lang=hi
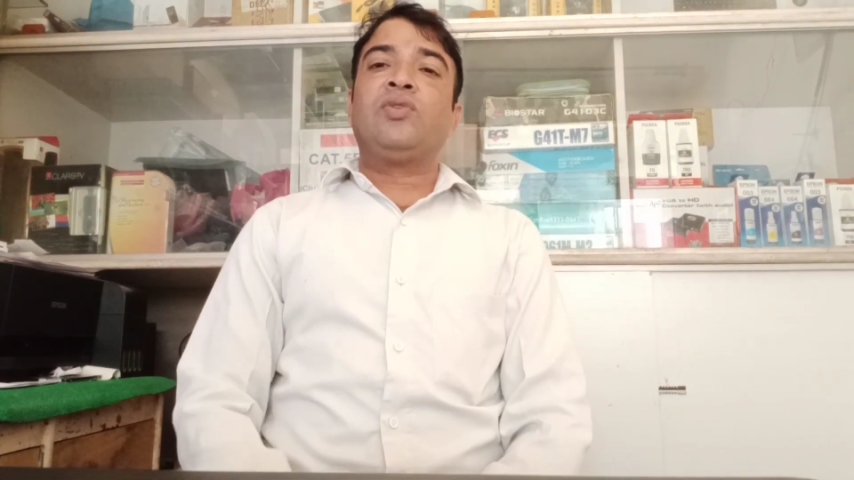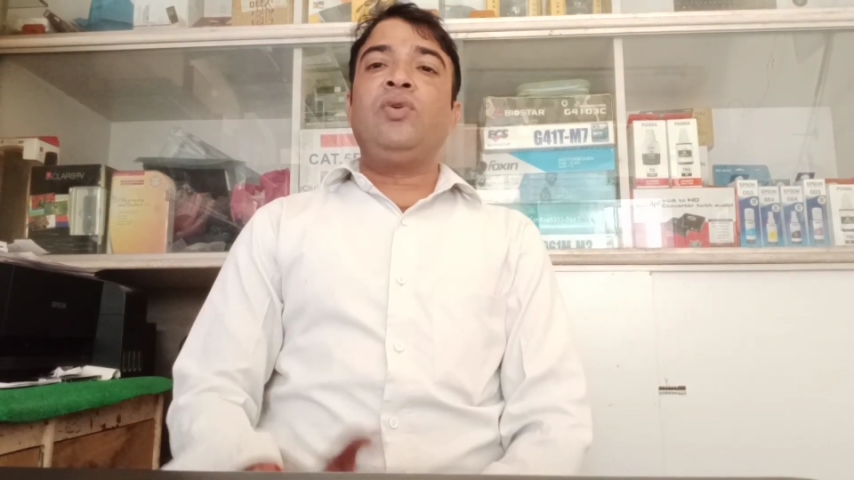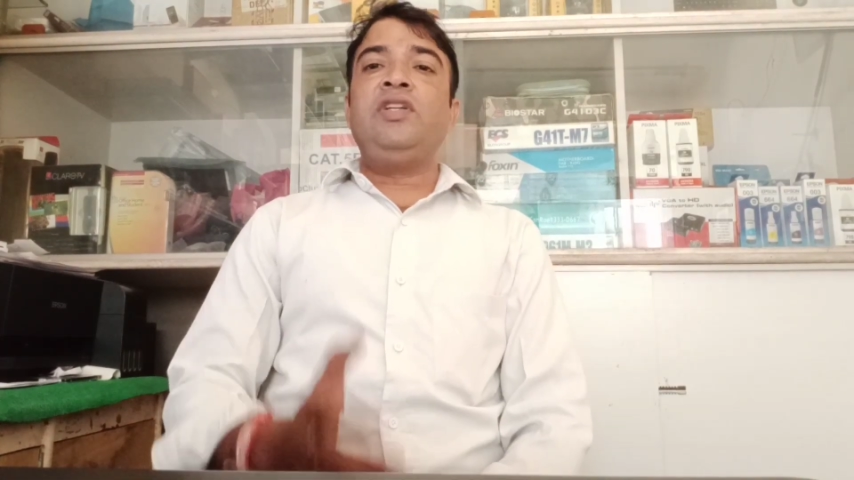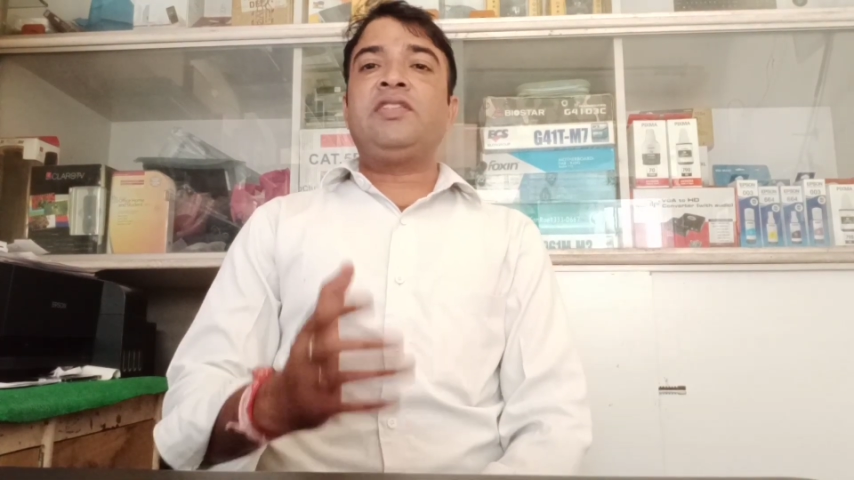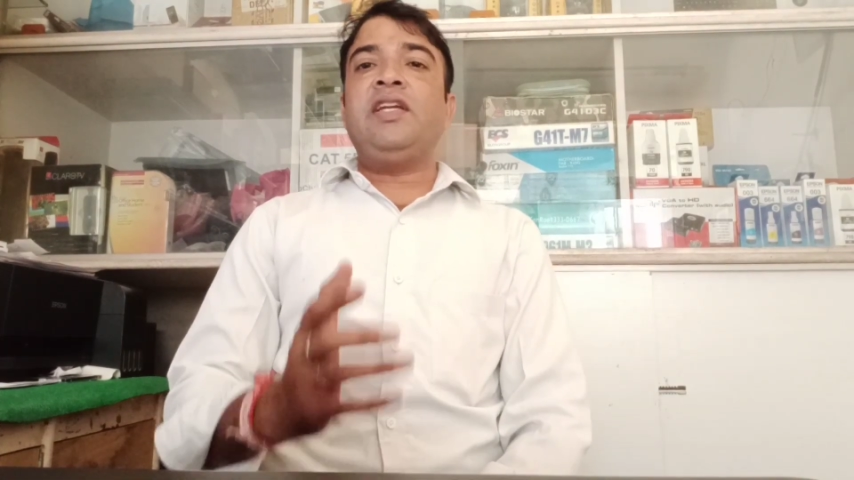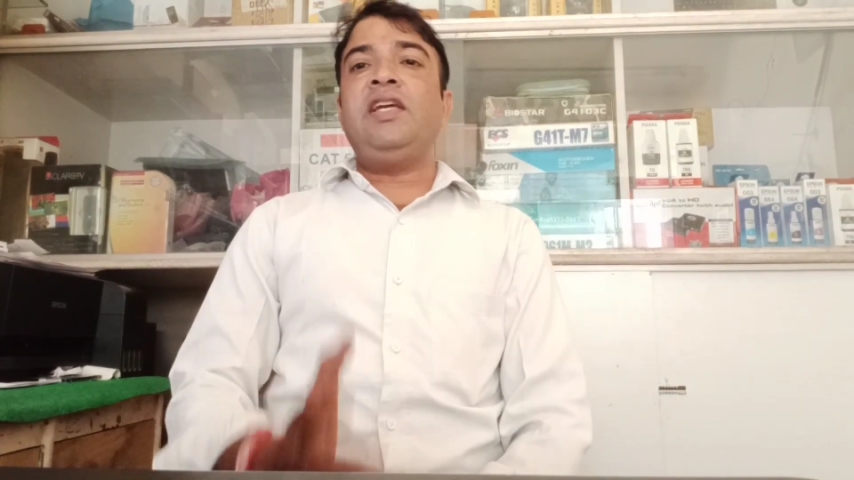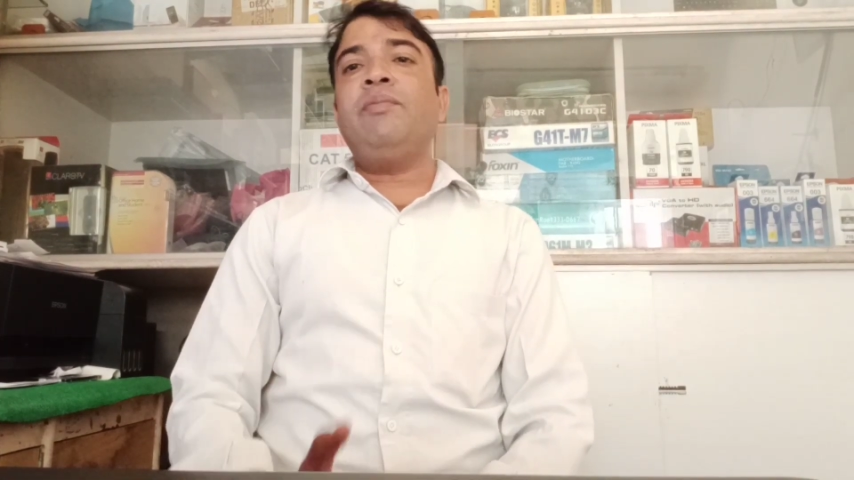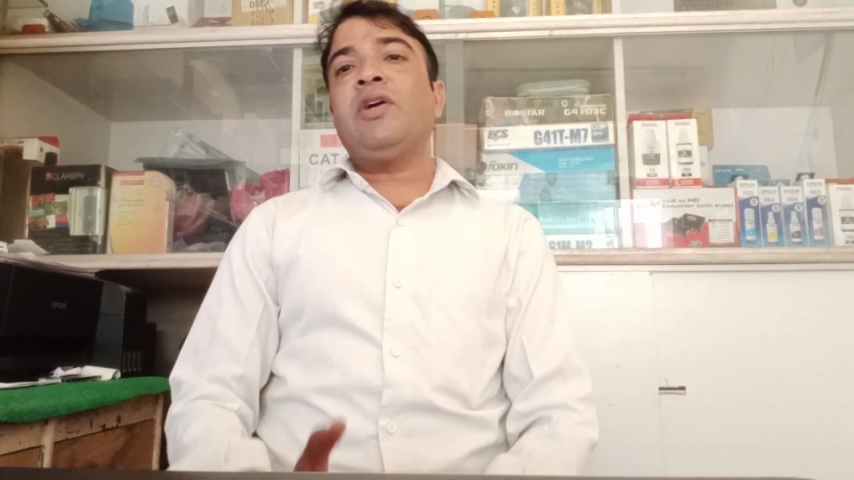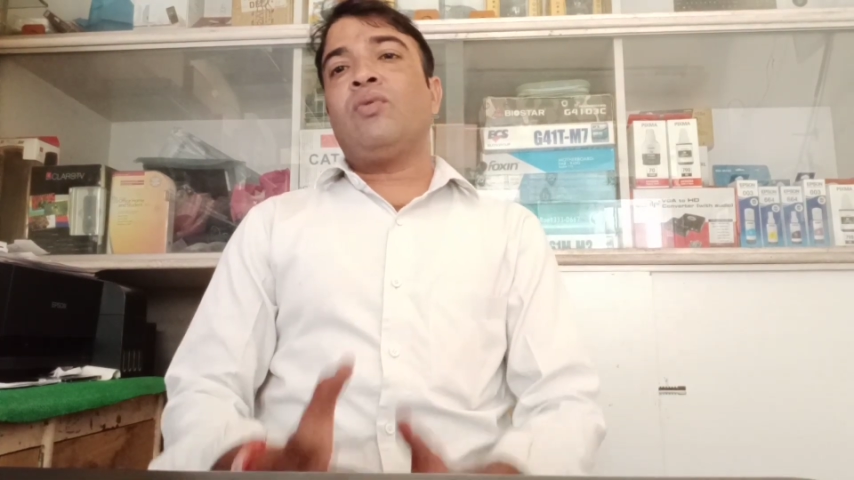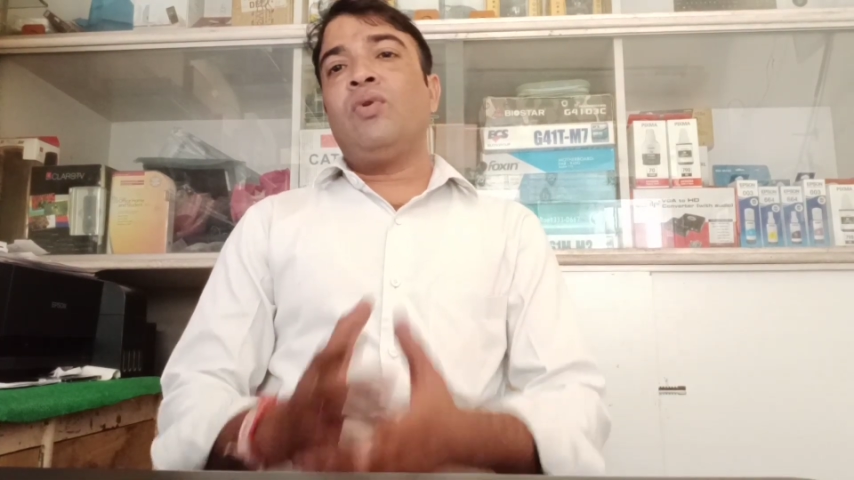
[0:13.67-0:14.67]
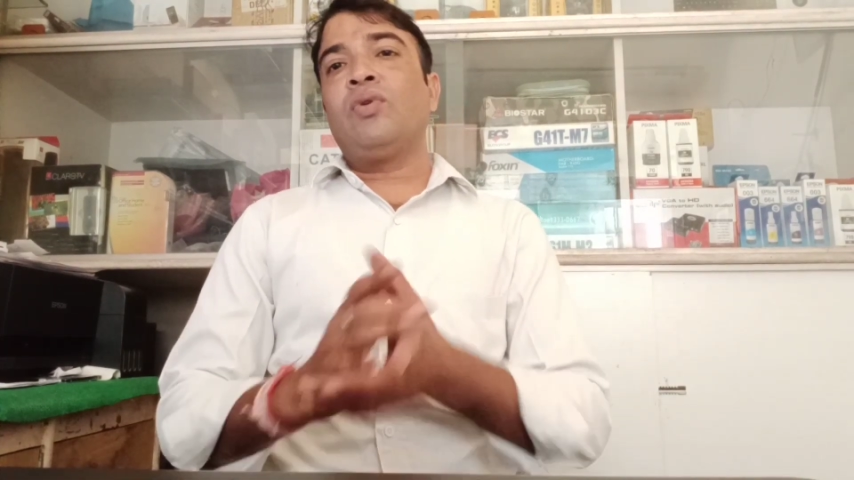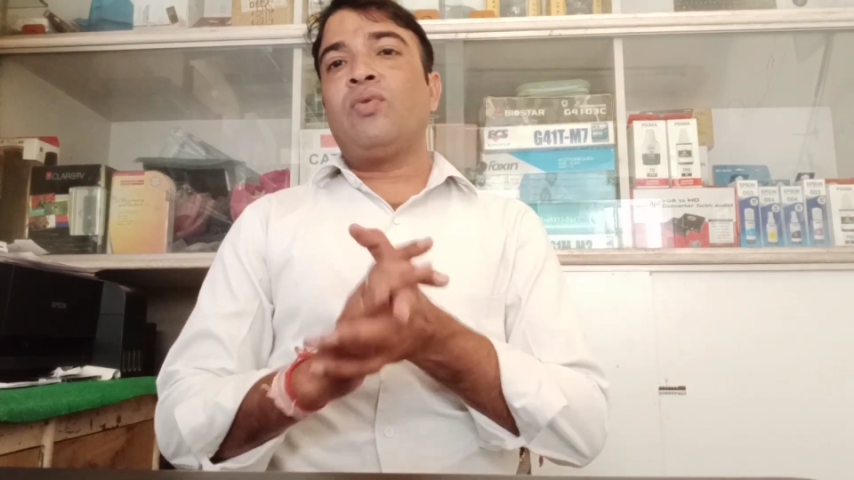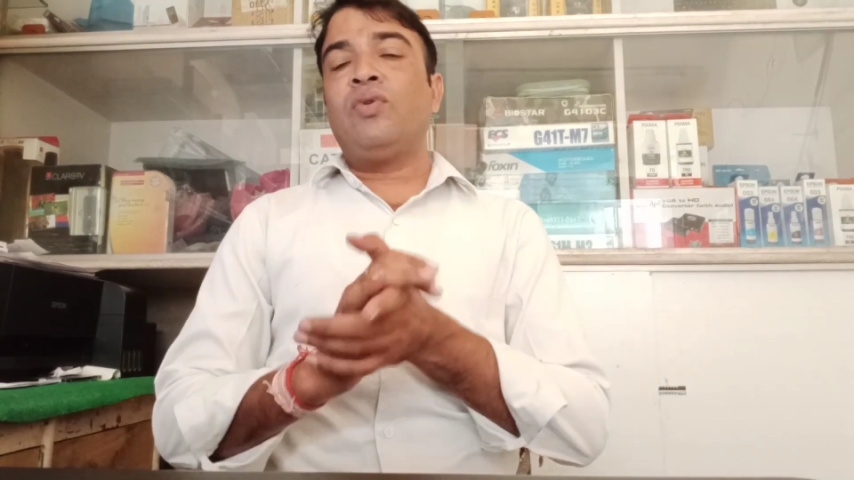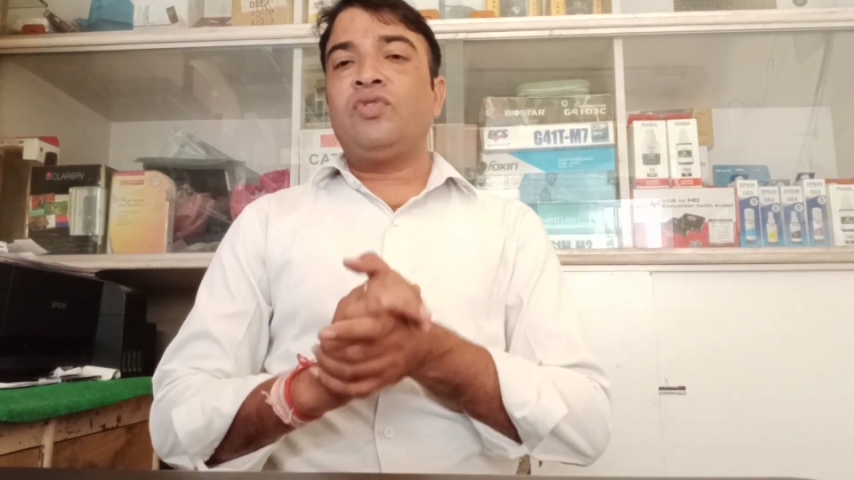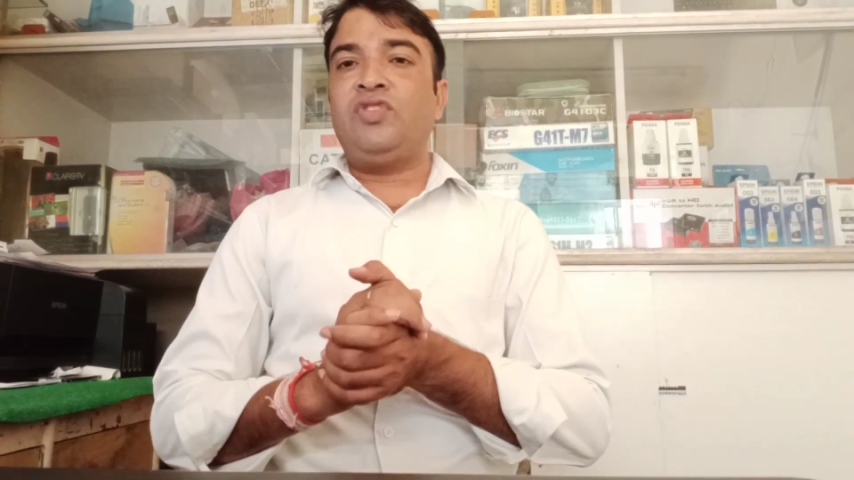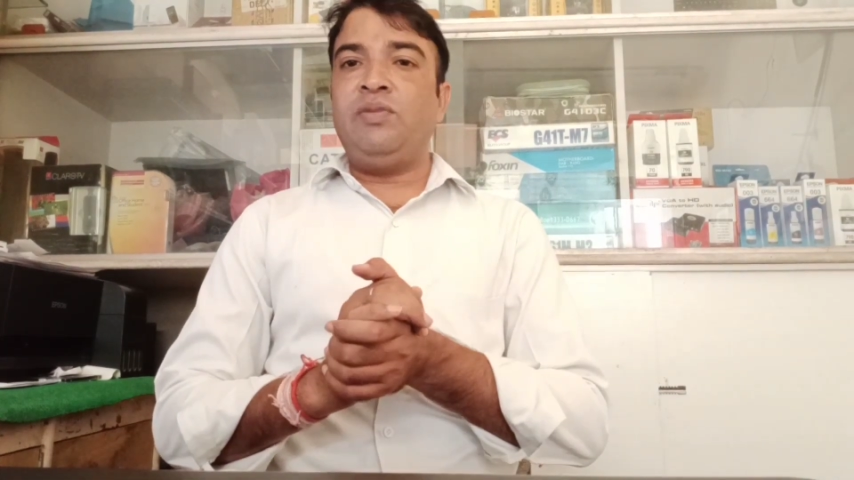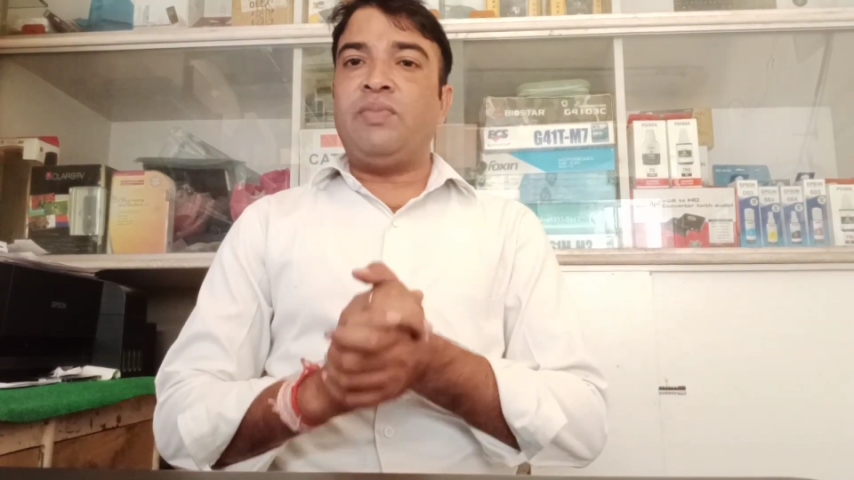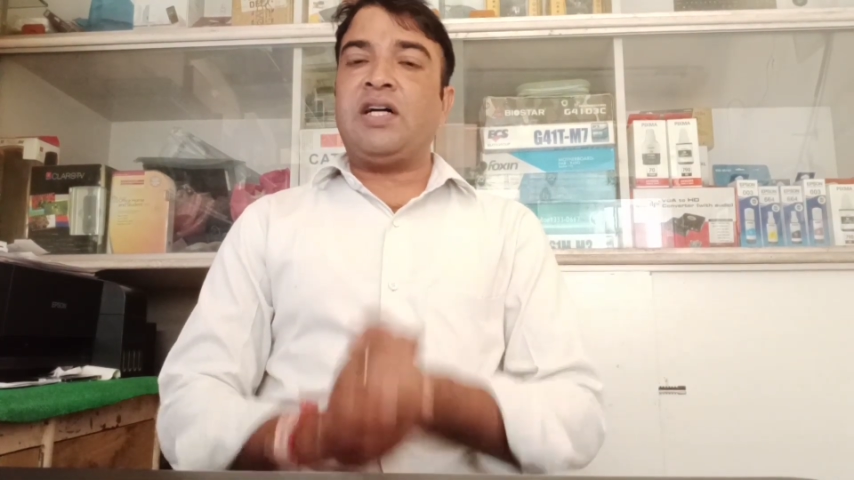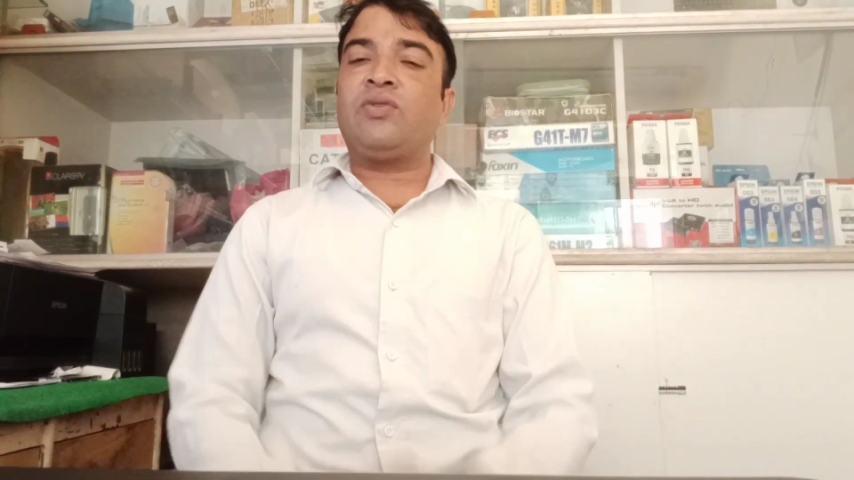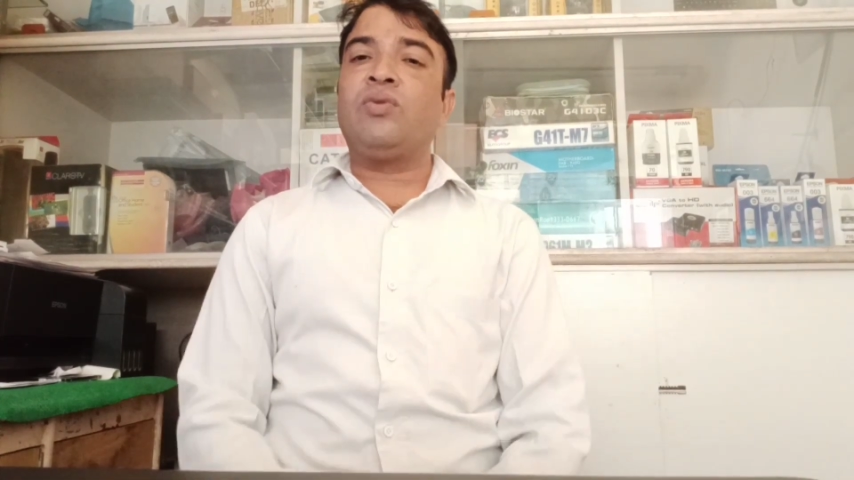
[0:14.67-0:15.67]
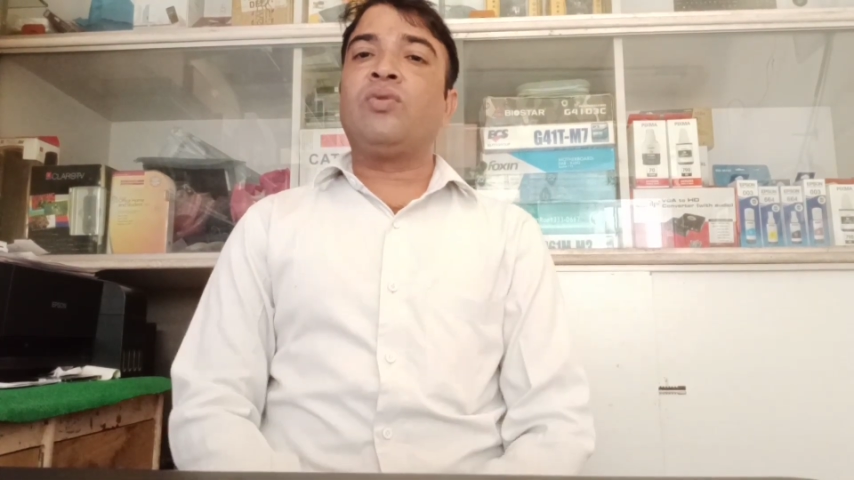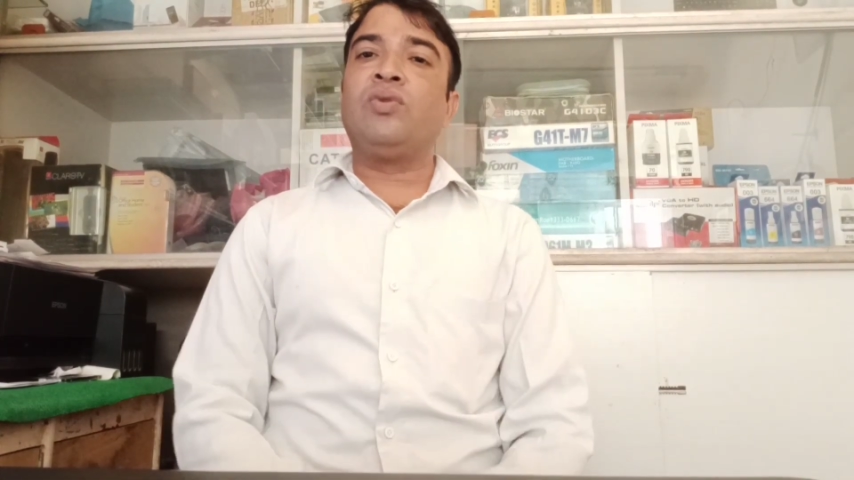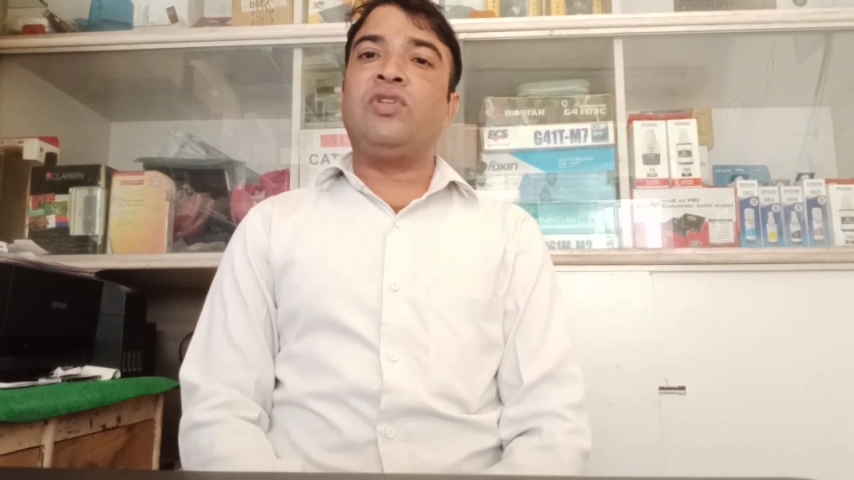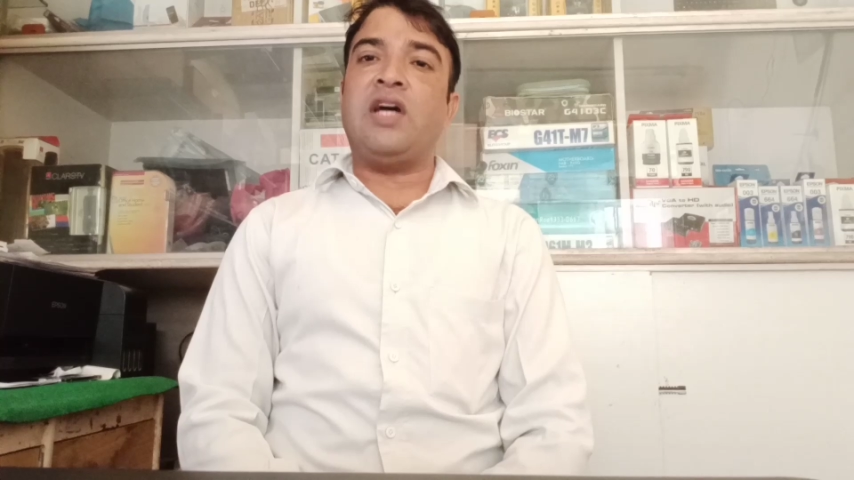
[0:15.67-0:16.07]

तो इसके लिए हमें कौन कौन सी बातों को